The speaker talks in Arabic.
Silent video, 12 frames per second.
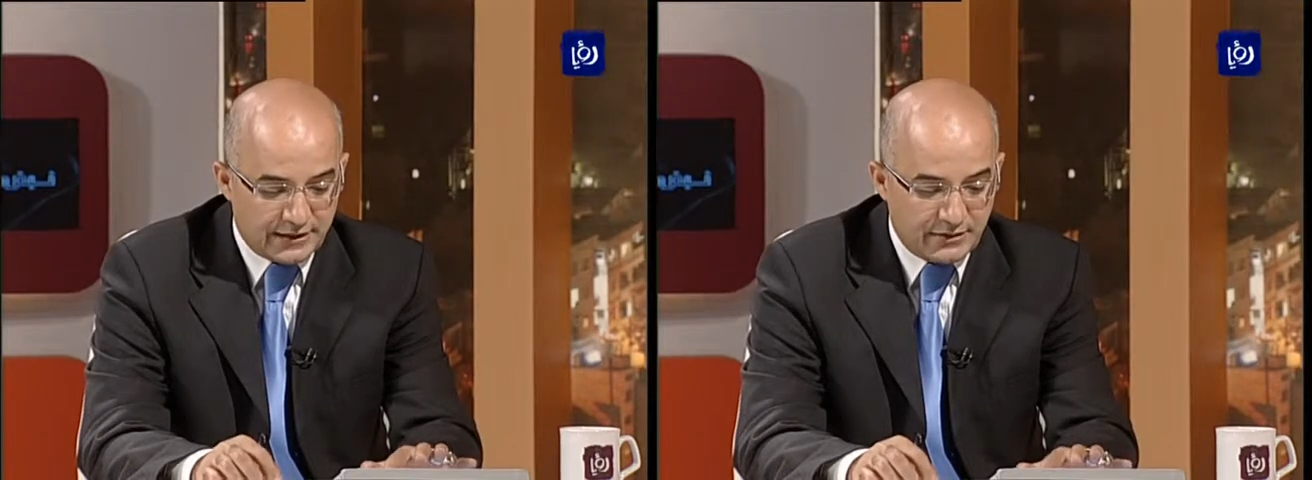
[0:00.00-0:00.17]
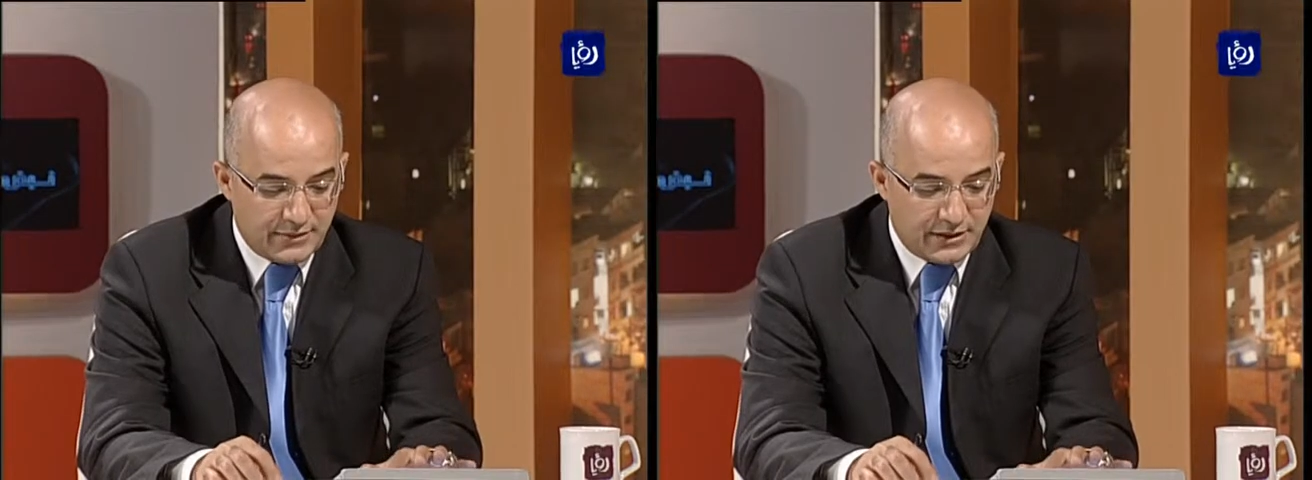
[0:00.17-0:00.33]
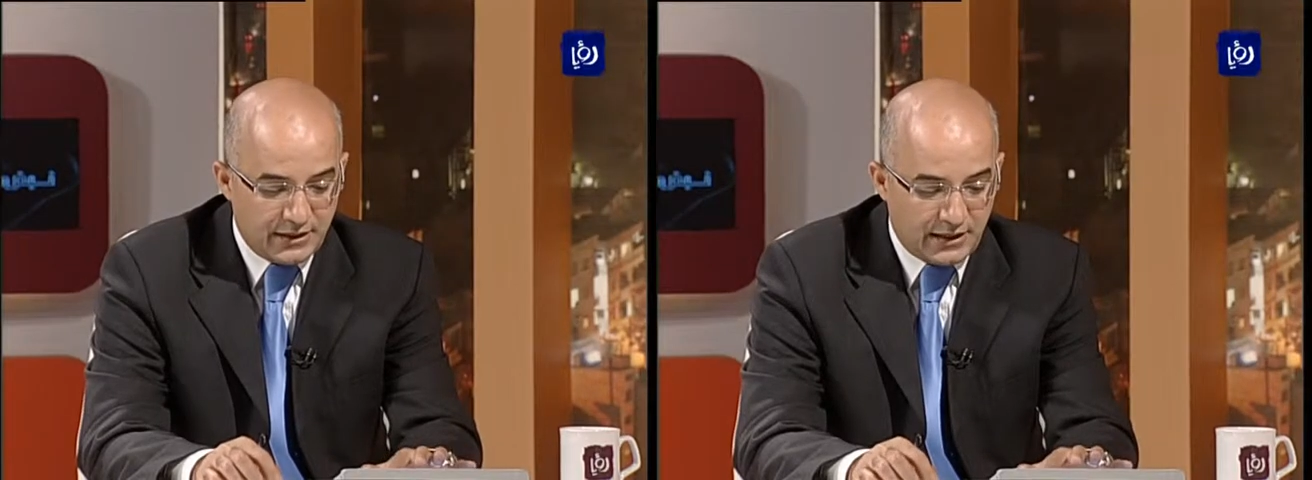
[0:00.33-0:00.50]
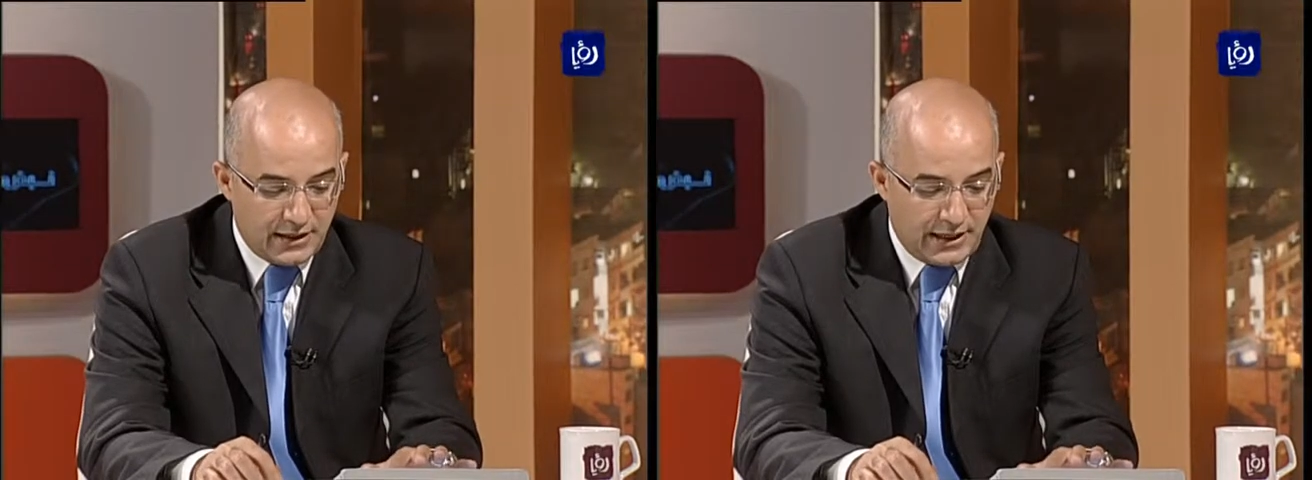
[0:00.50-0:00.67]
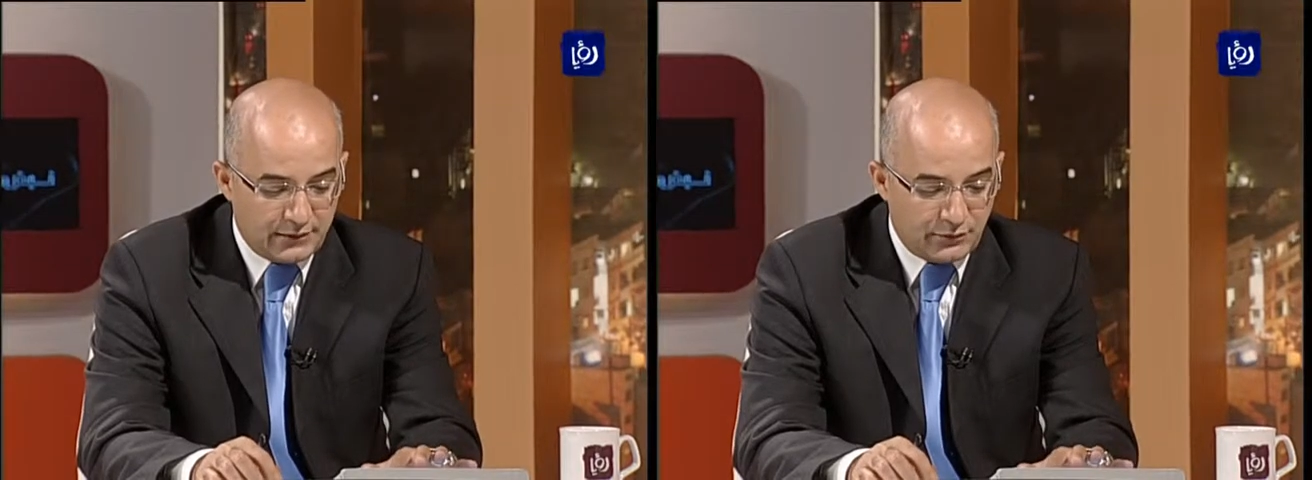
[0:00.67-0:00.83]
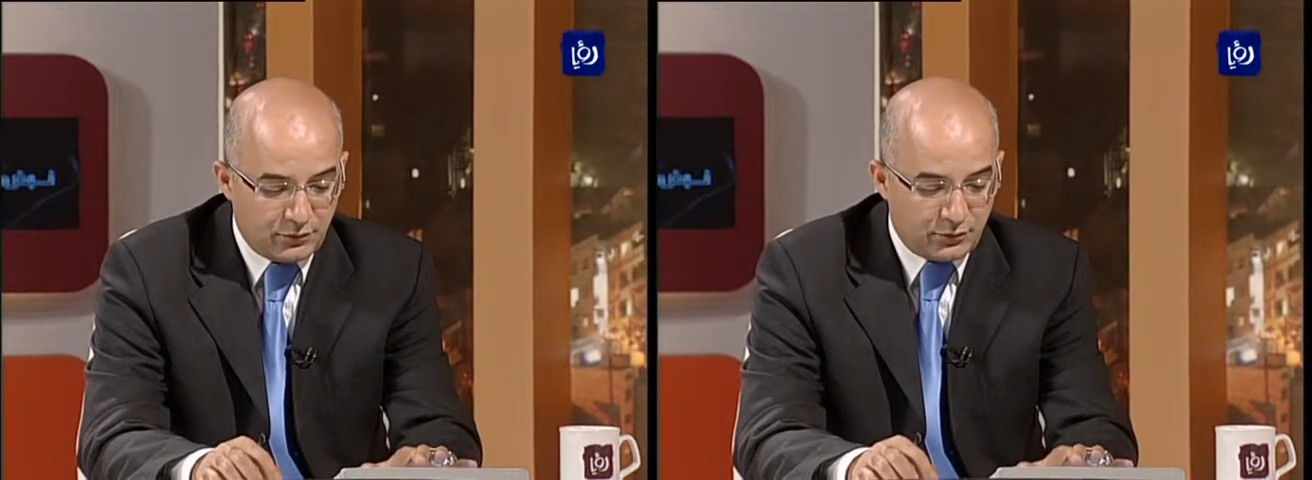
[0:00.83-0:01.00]
أتمنى على
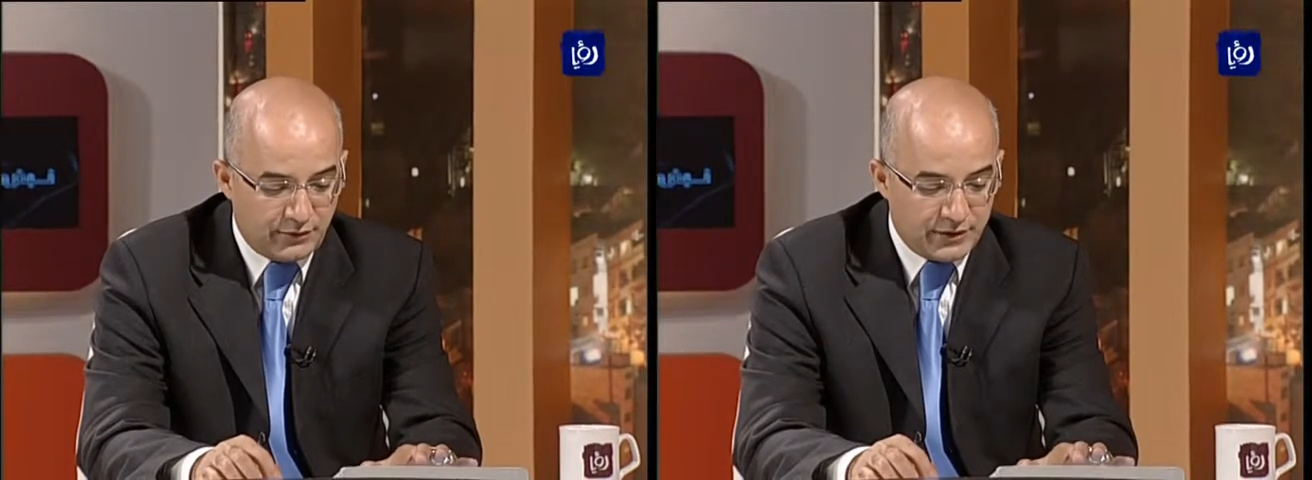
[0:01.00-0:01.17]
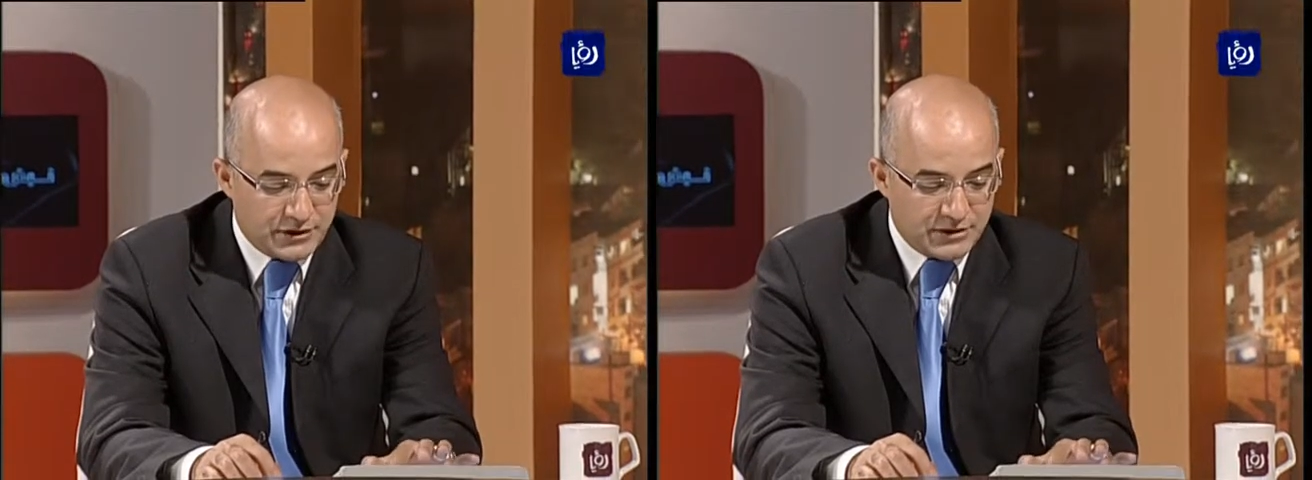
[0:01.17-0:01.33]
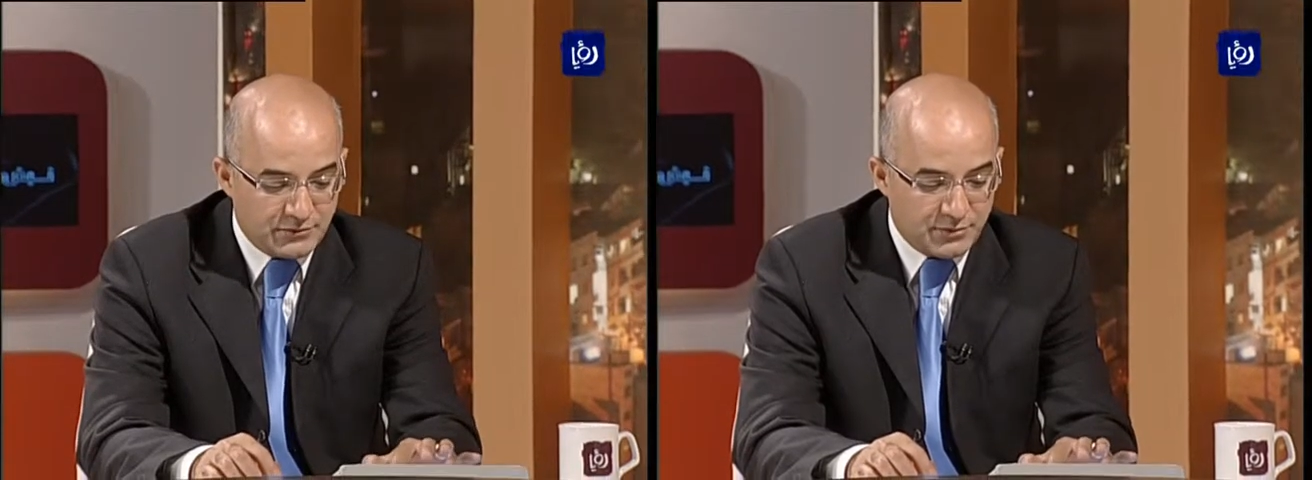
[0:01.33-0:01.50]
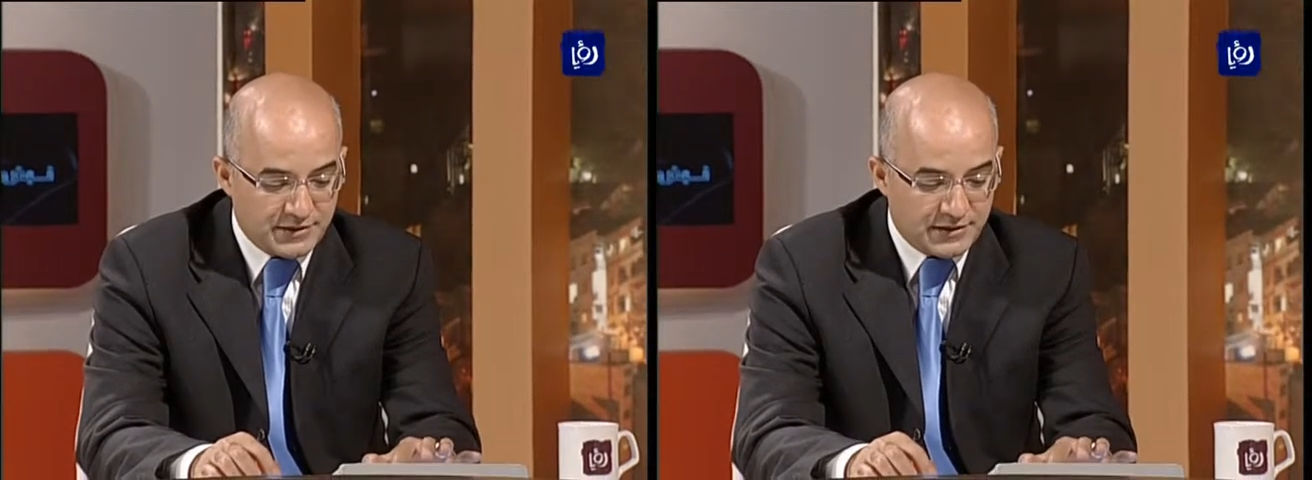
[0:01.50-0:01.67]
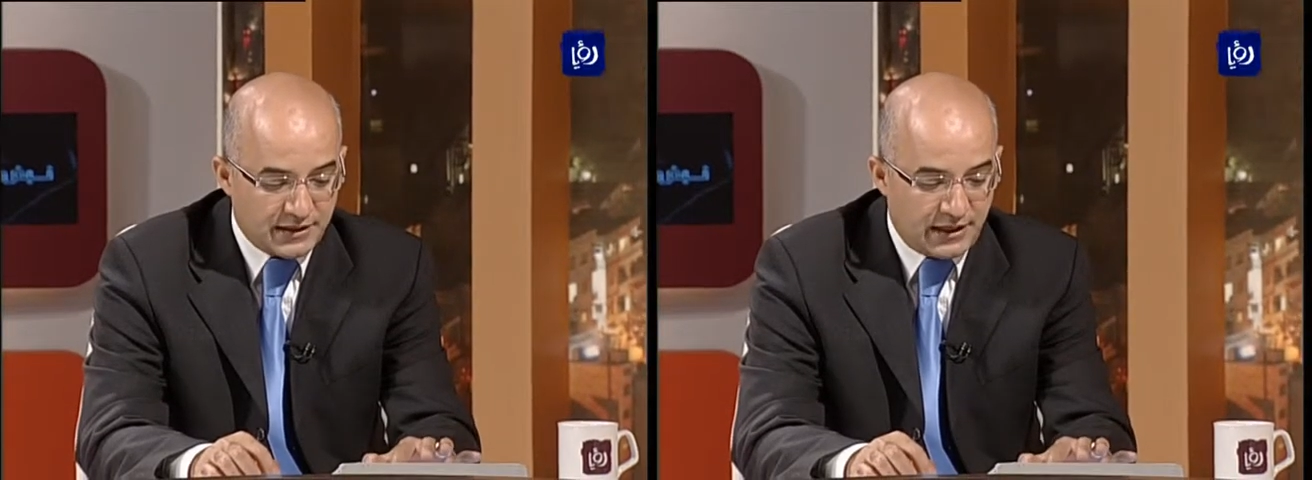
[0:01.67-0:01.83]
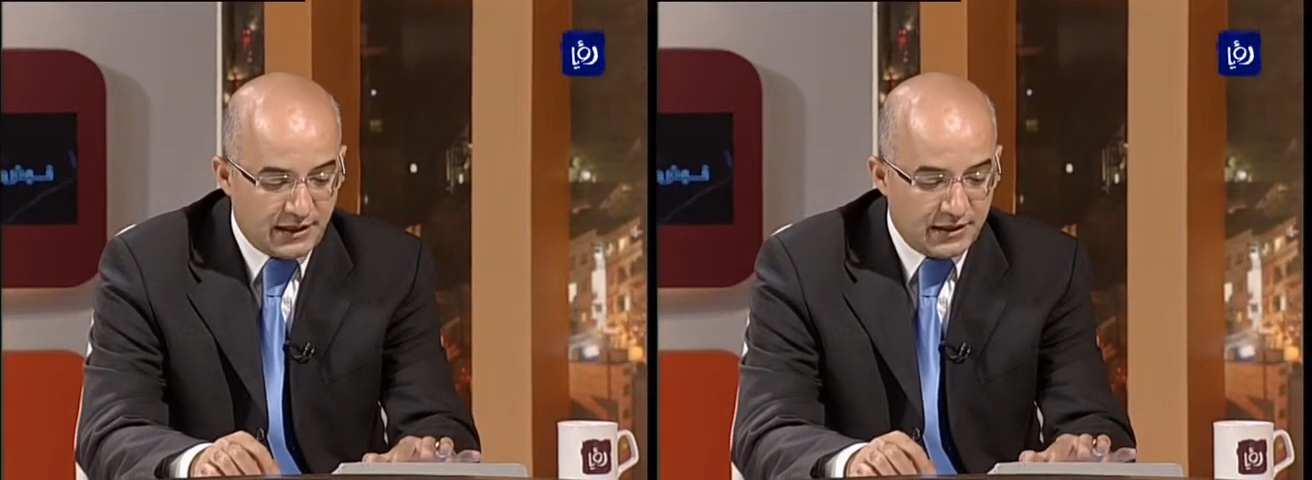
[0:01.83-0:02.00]
أحد الضيوف الإجابة
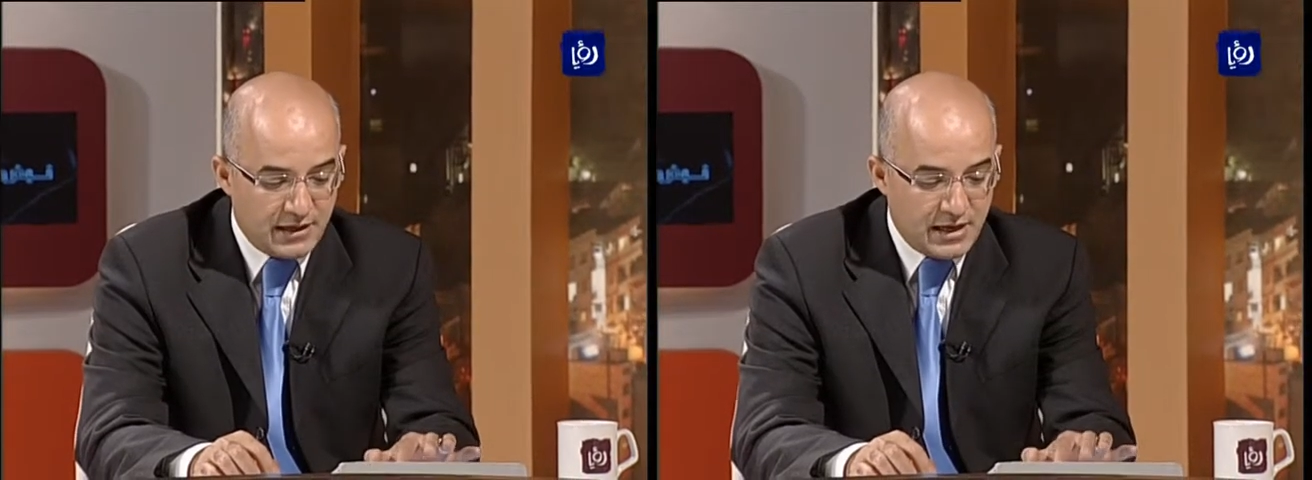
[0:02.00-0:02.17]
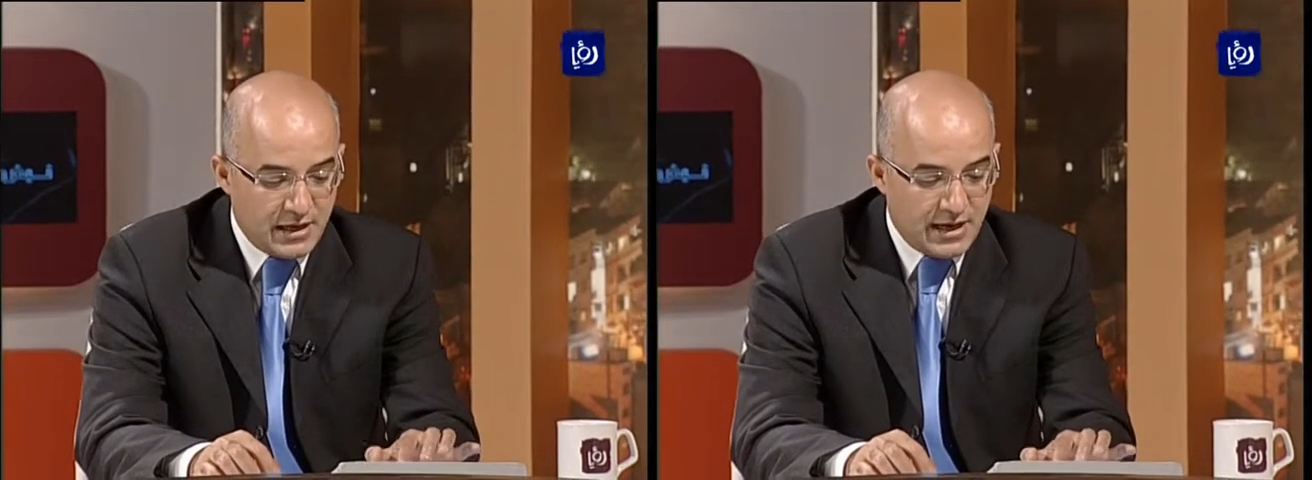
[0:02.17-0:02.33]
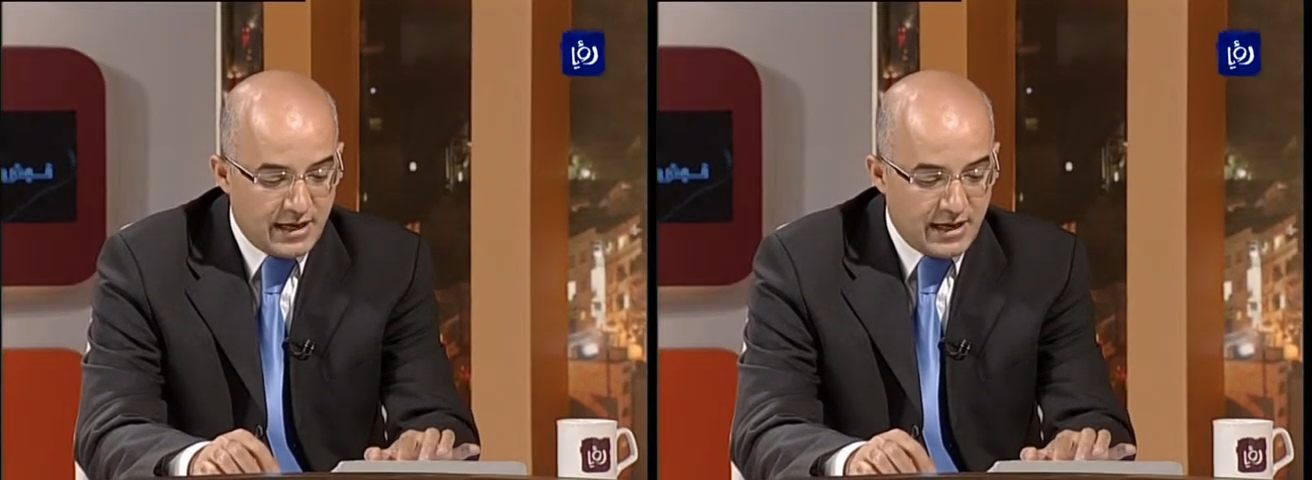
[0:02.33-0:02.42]
بصراحة م. نعم.